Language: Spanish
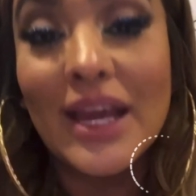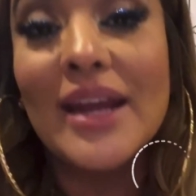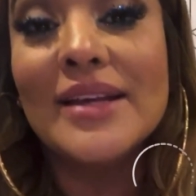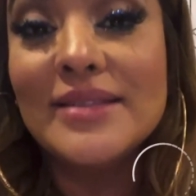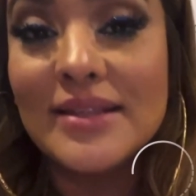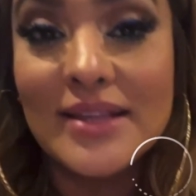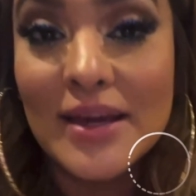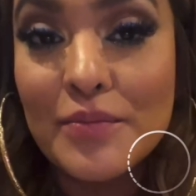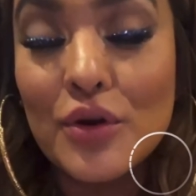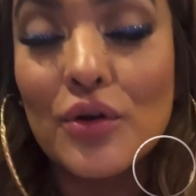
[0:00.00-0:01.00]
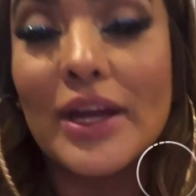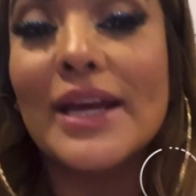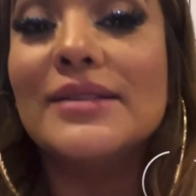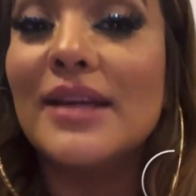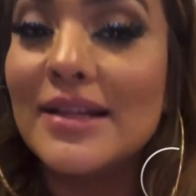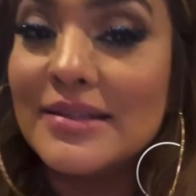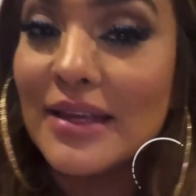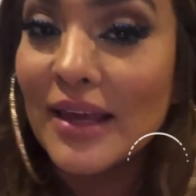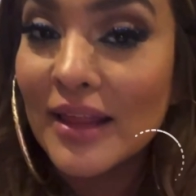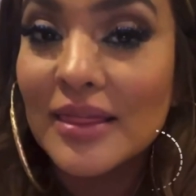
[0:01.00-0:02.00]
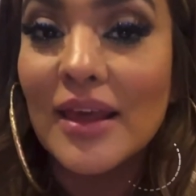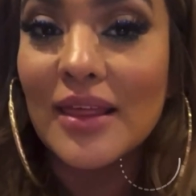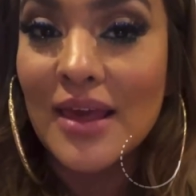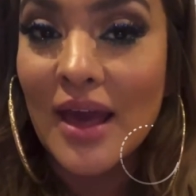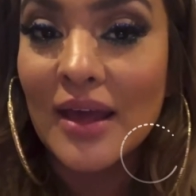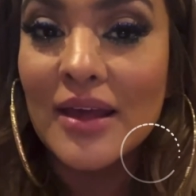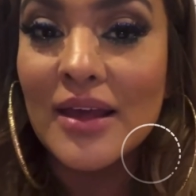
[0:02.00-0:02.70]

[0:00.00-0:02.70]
en ese tiempo, lo quería hacer al siguiente día.